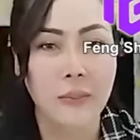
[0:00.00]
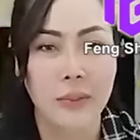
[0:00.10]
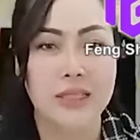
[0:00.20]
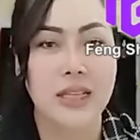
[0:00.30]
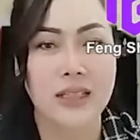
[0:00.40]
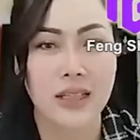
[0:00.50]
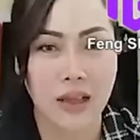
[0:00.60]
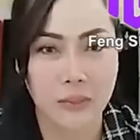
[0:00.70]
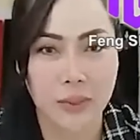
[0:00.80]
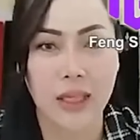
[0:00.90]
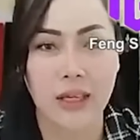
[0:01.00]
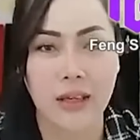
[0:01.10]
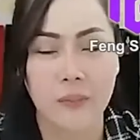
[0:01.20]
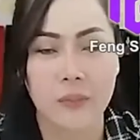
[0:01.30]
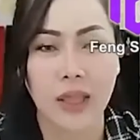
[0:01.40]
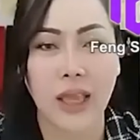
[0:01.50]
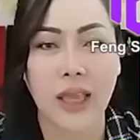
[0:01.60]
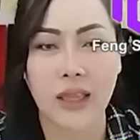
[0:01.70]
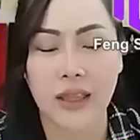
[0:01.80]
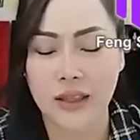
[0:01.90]
prasna từ lạc bia
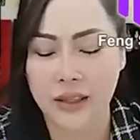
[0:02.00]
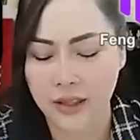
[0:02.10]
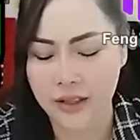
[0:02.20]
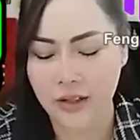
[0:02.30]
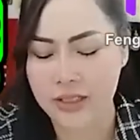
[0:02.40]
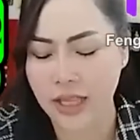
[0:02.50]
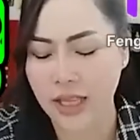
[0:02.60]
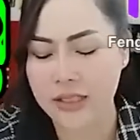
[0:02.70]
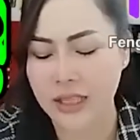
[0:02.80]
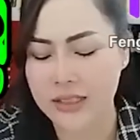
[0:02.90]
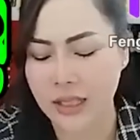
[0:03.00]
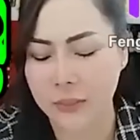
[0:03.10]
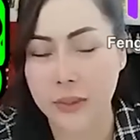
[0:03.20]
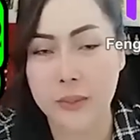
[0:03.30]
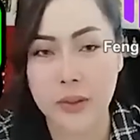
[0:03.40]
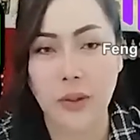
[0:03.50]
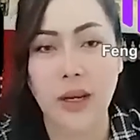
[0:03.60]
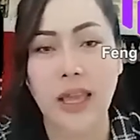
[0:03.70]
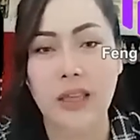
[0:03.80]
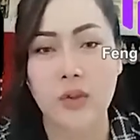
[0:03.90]
té để sai dây sập bịp to lại